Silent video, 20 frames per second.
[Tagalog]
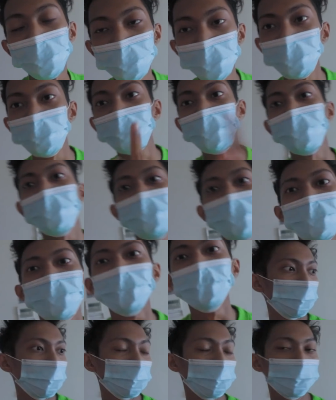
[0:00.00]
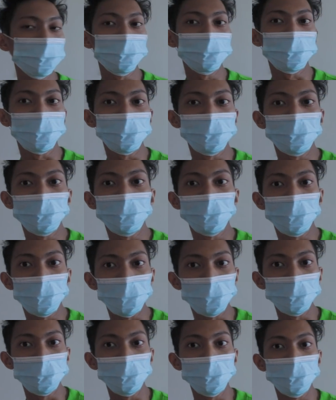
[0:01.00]
Meron talaga. Napag-decide na
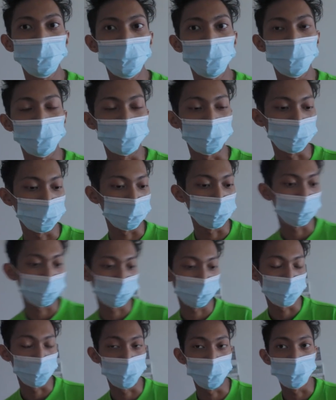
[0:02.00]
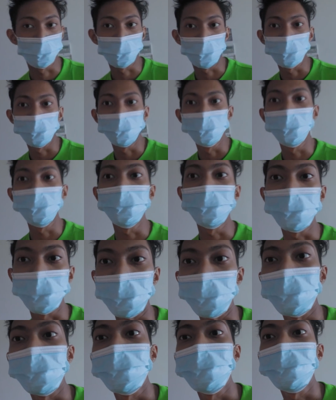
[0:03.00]
namin na talagang kalbuhin na
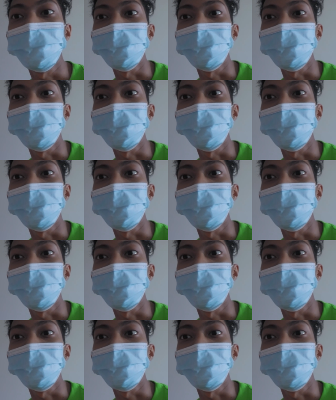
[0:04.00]
siya.